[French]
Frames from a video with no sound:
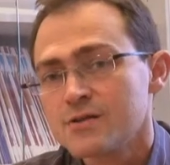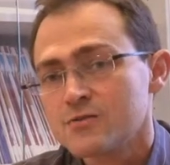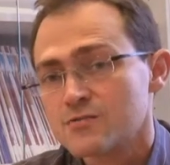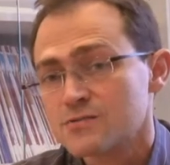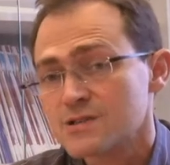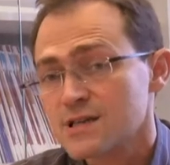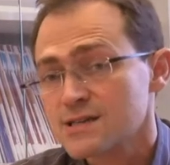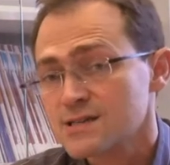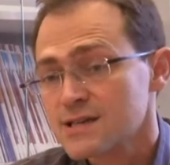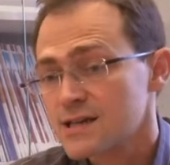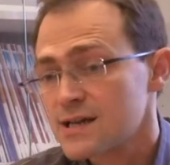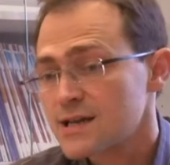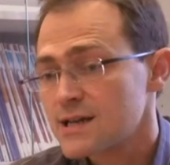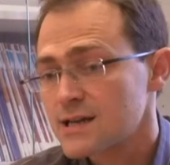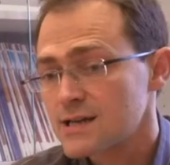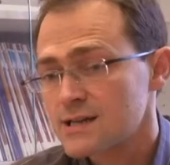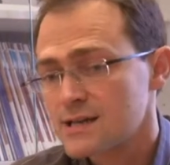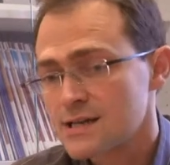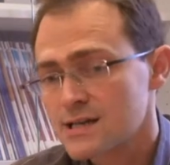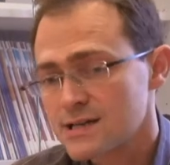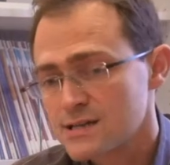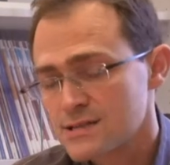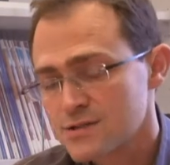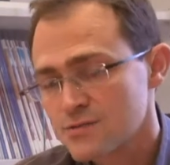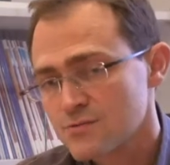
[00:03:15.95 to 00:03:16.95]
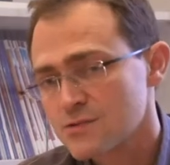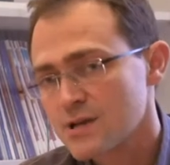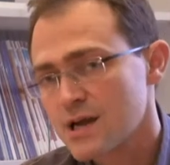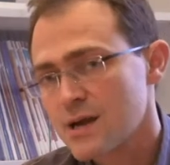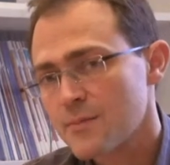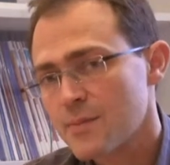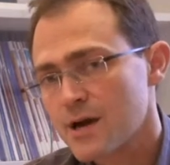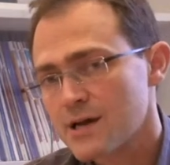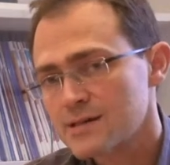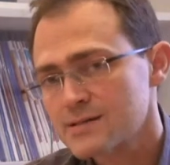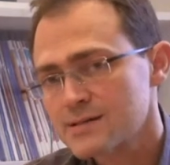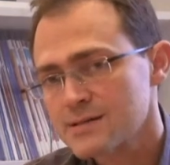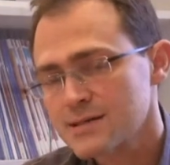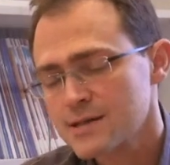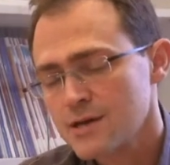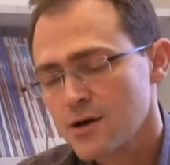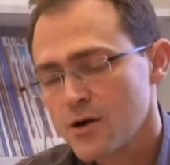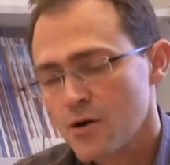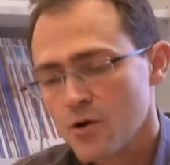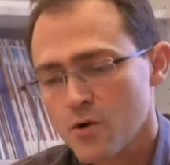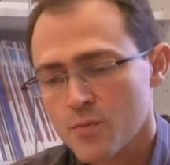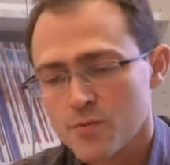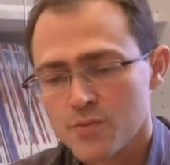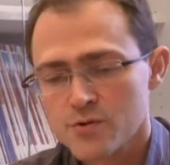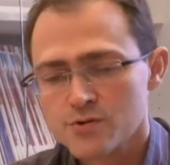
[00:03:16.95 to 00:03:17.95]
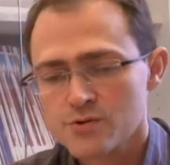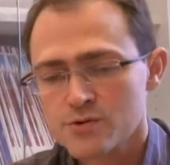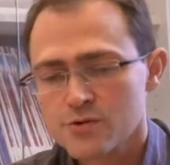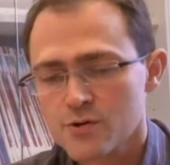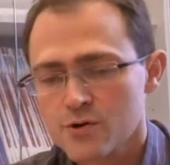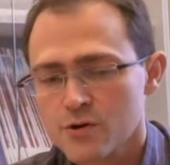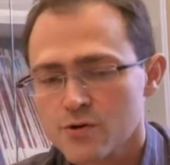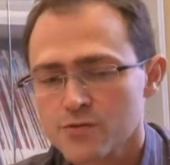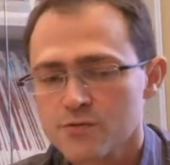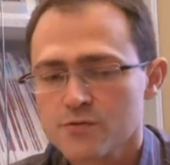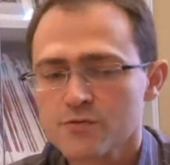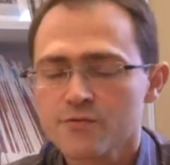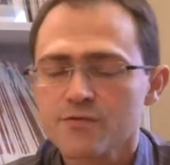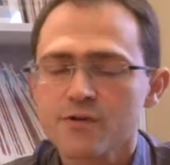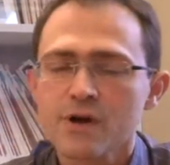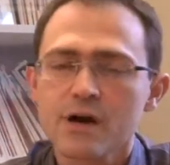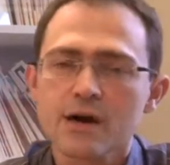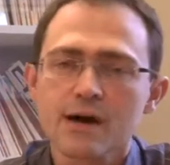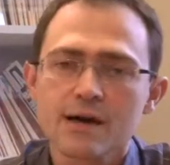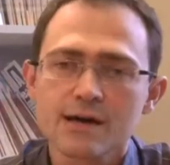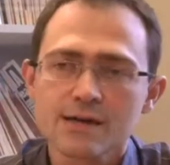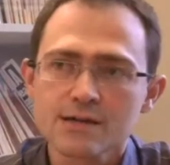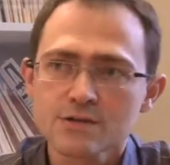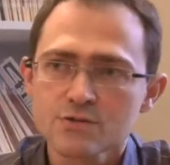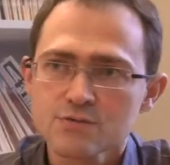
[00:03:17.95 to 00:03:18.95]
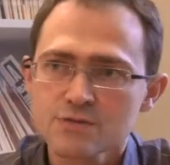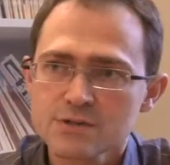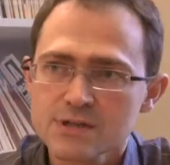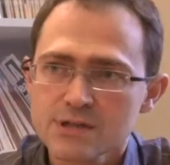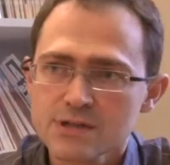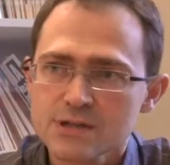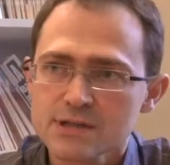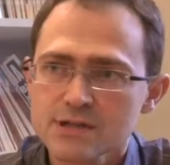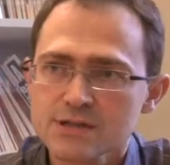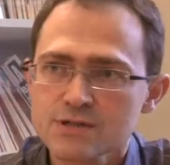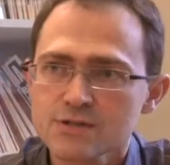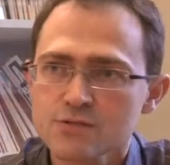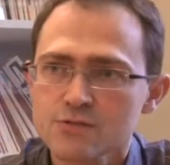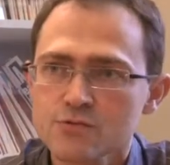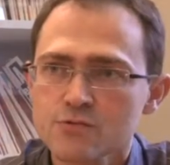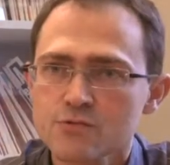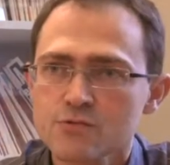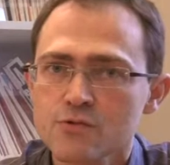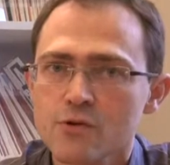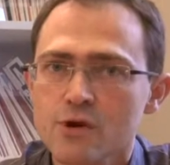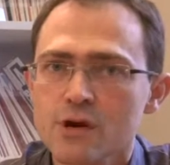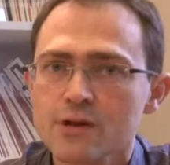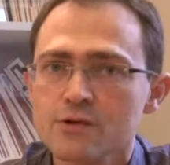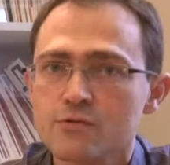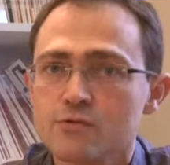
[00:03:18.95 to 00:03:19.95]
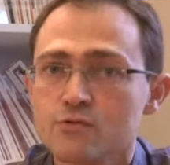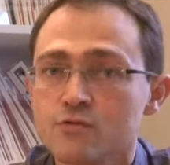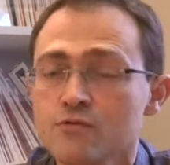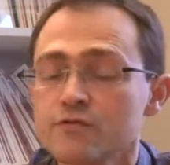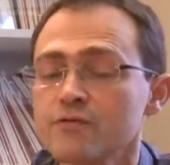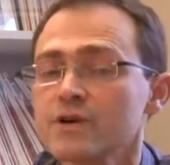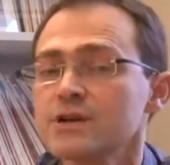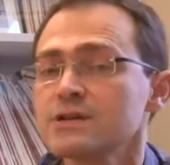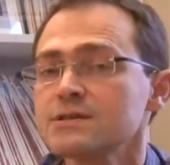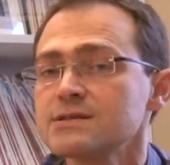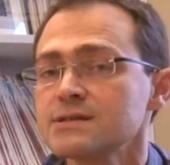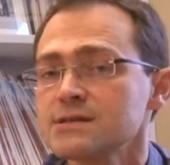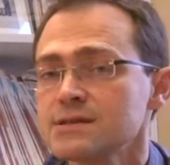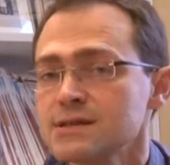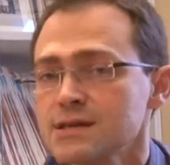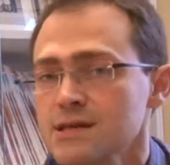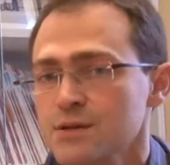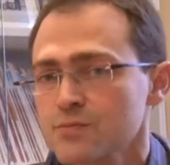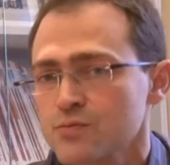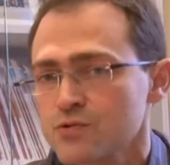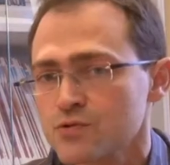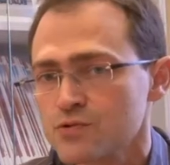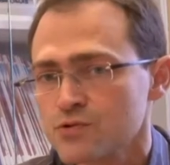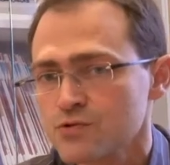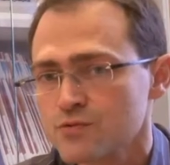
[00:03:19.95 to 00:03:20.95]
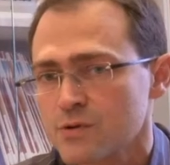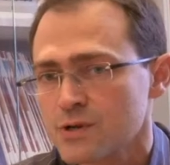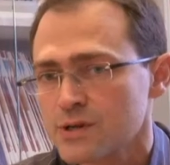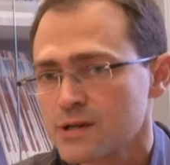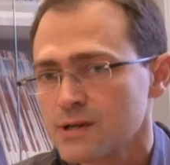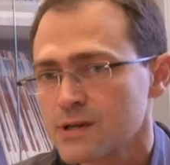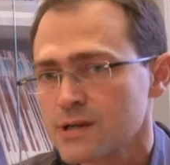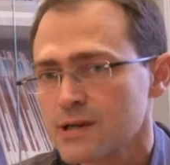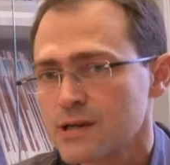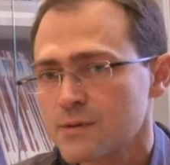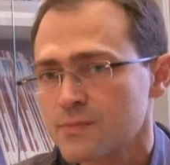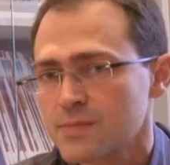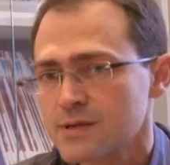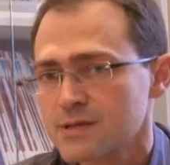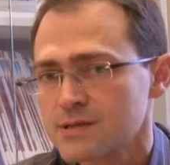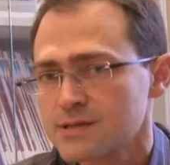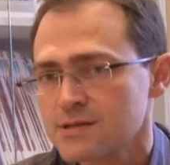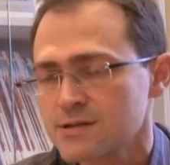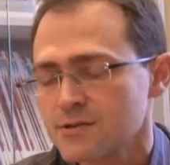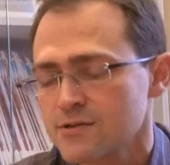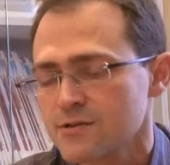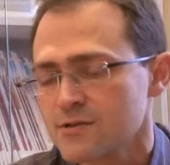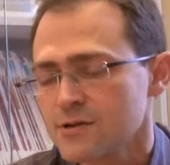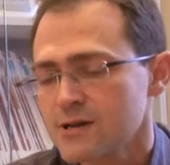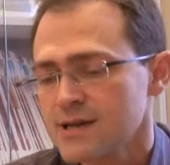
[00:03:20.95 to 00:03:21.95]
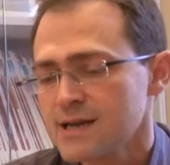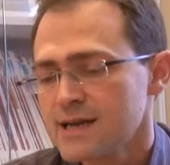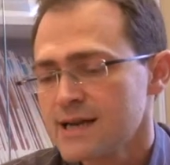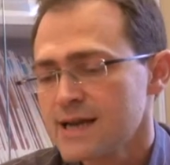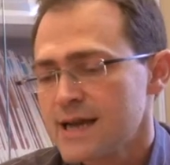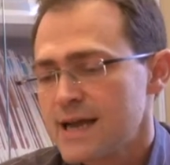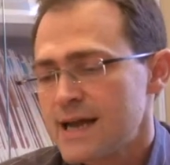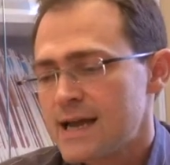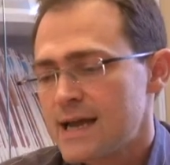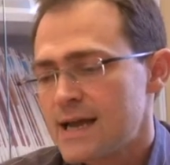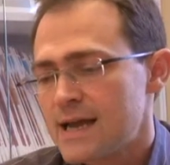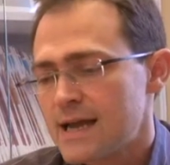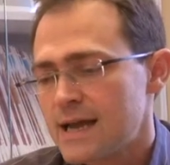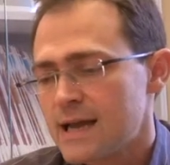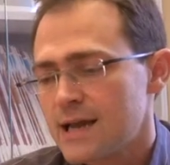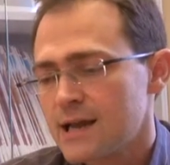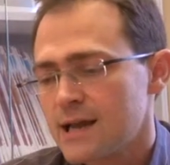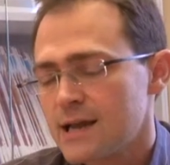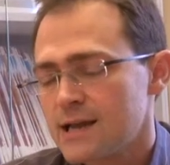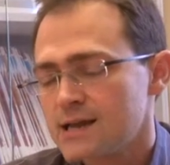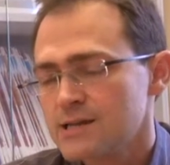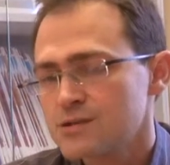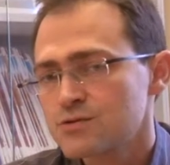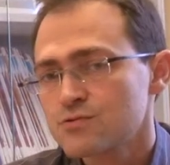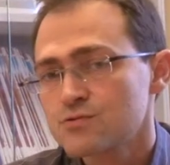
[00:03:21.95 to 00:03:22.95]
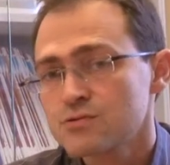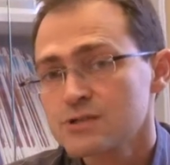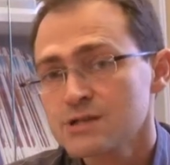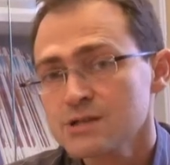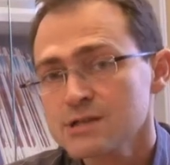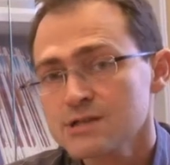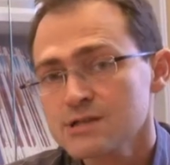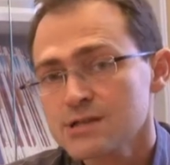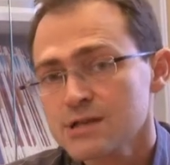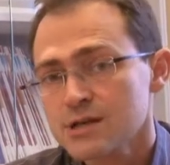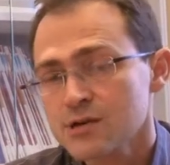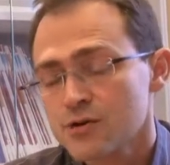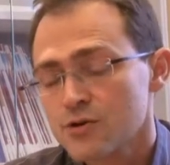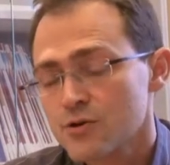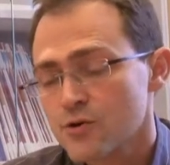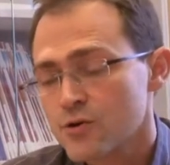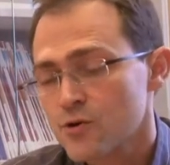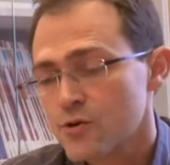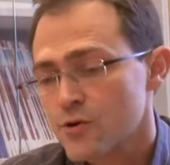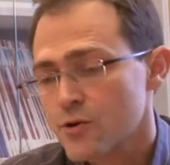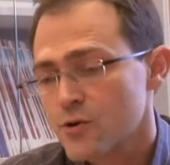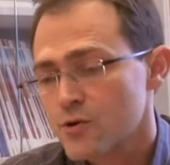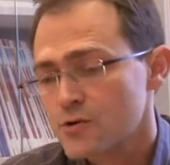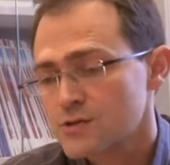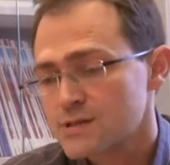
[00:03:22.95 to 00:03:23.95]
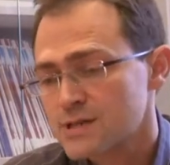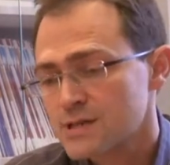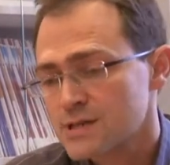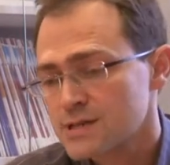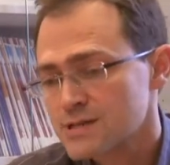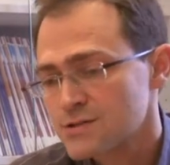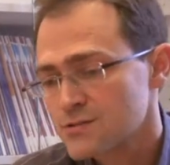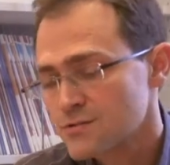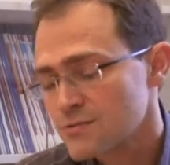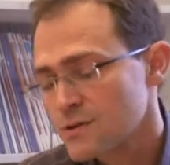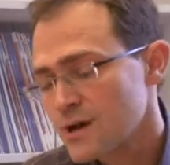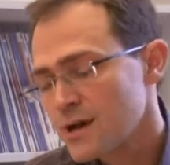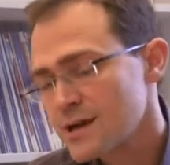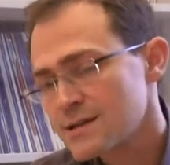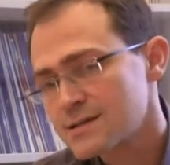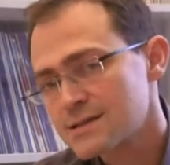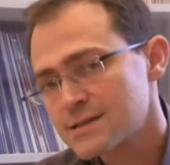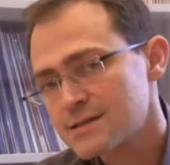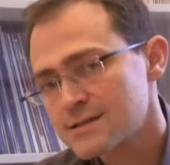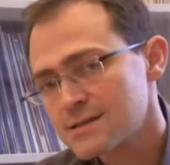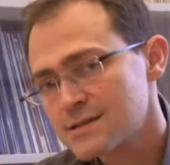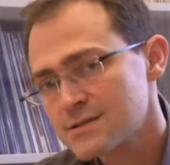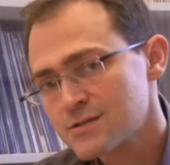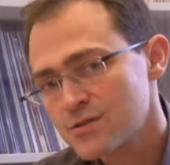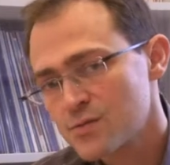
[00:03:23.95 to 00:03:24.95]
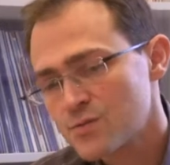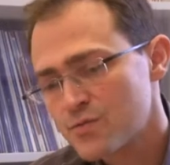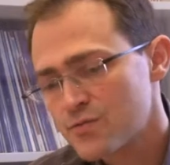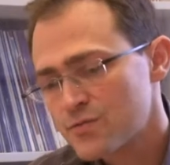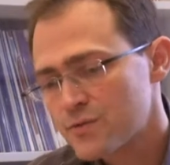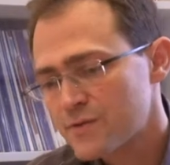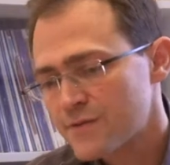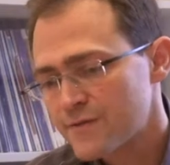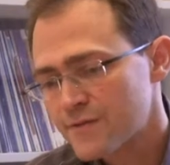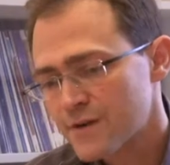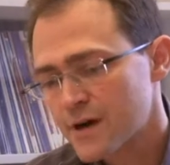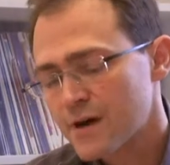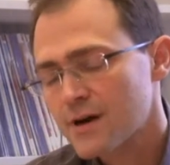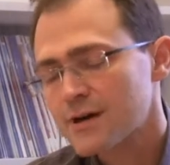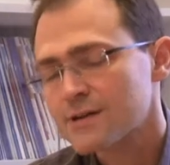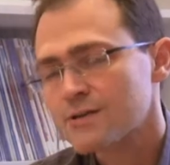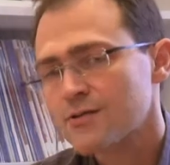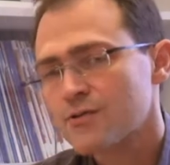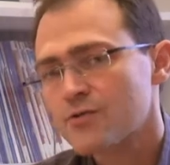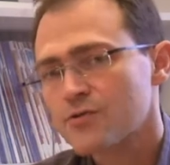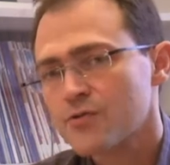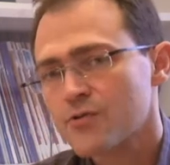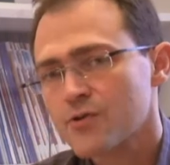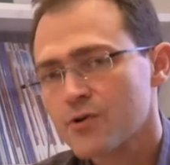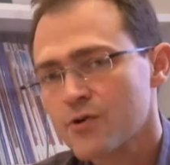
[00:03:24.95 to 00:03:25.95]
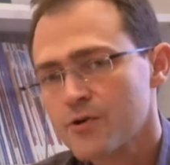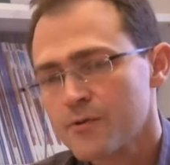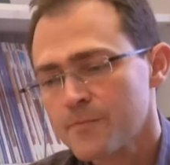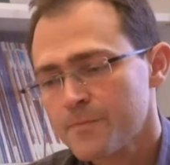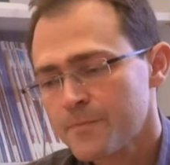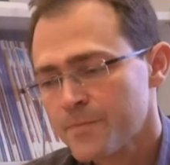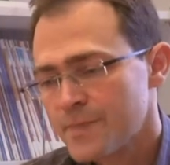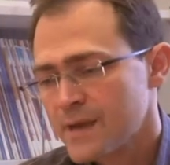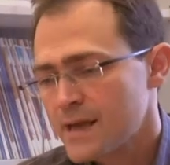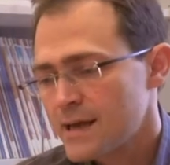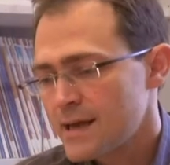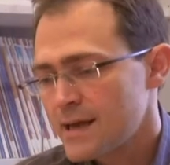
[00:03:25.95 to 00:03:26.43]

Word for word: Donc ça c'est des questions très pratiques. On pense que quand on va résoudre ces questions, on aura de nouvelles idées pour soigner les patients et les soucis c'est que euh, ces questions-là elles existent depuis 20 à 30 ans